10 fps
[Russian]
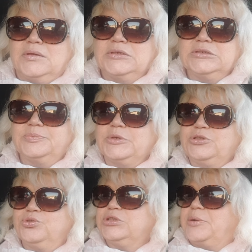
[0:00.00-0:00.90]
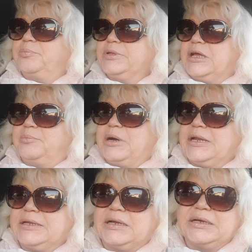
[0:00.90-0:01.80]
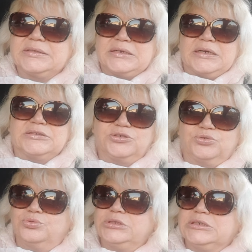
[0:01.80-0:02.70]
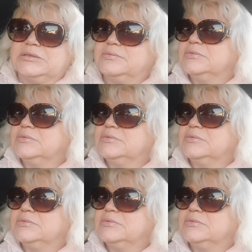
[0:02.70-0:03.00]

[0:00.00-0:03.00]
И смотрю, там была маленькая такая студия.